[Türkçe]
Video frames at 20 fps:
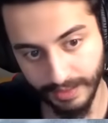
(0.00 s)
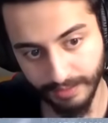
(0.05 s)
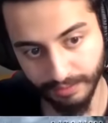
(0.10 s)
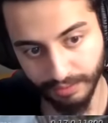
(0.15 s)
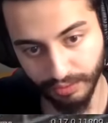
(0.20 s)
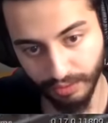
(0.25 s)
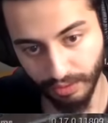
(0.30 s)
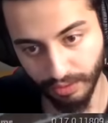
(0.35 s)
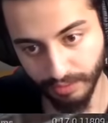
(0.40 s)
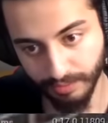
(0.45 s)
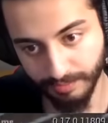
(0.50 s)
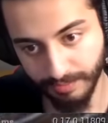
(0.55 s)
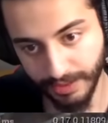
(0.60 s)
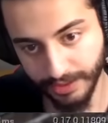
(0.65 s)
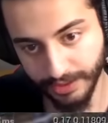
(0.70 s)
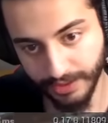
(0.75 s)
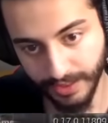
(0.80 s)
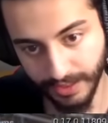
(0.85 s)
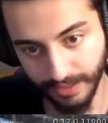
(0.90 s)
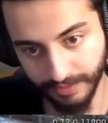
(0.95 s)
Tam sol
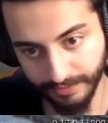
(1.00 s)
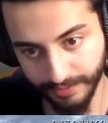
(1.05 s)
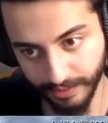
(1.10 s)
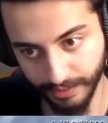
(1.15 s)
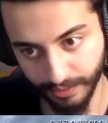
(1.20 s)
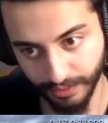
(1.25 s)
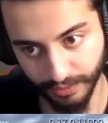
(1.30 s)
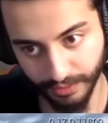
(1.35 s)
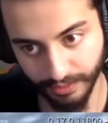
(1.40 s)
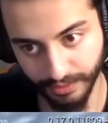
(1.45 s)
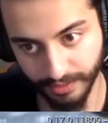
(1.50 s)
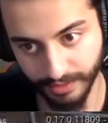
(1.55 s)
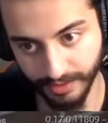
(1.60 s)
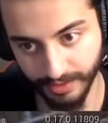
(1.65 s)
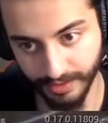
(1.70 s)
baş tarafına doğru.